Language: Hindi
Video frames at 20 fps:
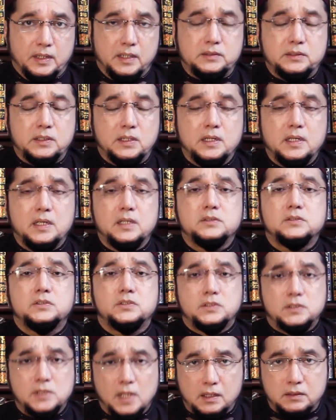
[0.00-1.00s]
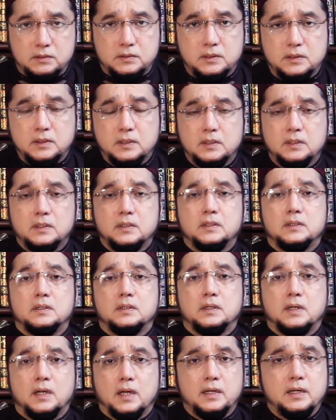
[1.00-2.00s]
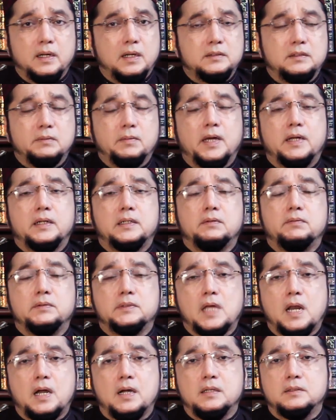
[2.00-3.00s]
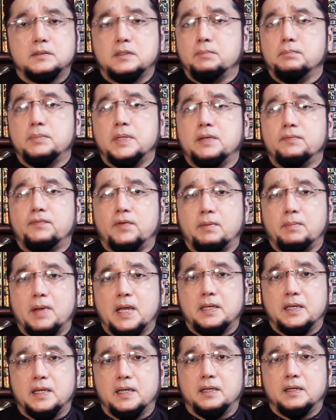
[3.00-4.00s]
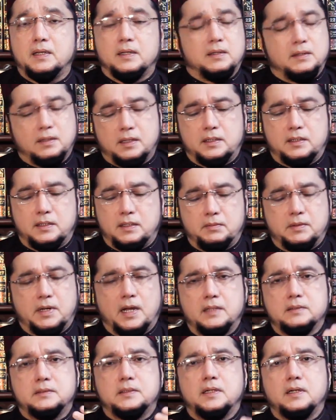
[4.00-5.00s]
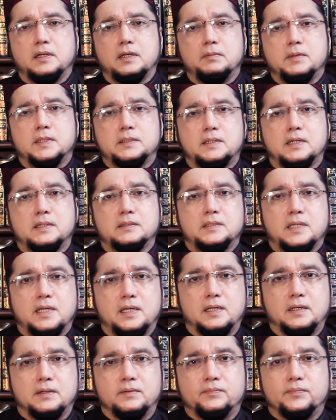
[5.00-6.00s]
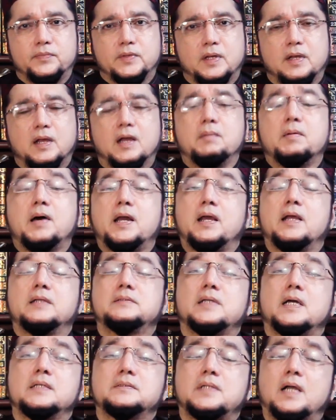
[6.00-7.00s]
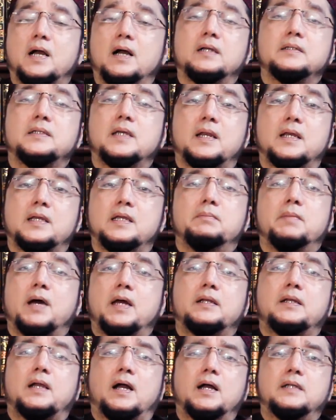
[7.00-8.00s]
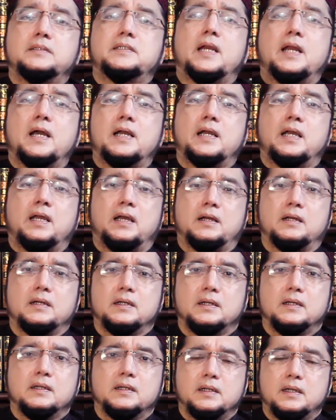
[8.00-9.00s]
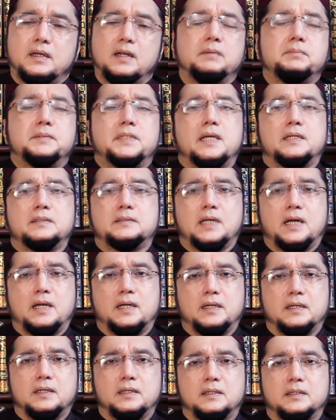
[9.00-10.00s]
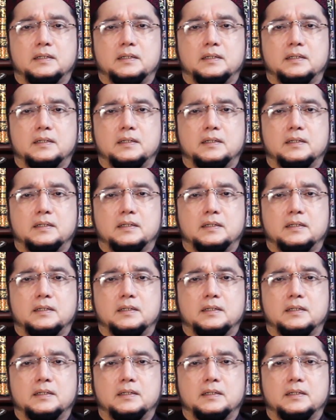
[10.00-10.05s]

इतनी सख्त अल्लाह तबारक वाली ने तंबी फरमाई है लेकिन हम रात दिन गीबत करते हैं हमारा एहसास कहाँ चला ईमान कहाँ चला गया रब देखता है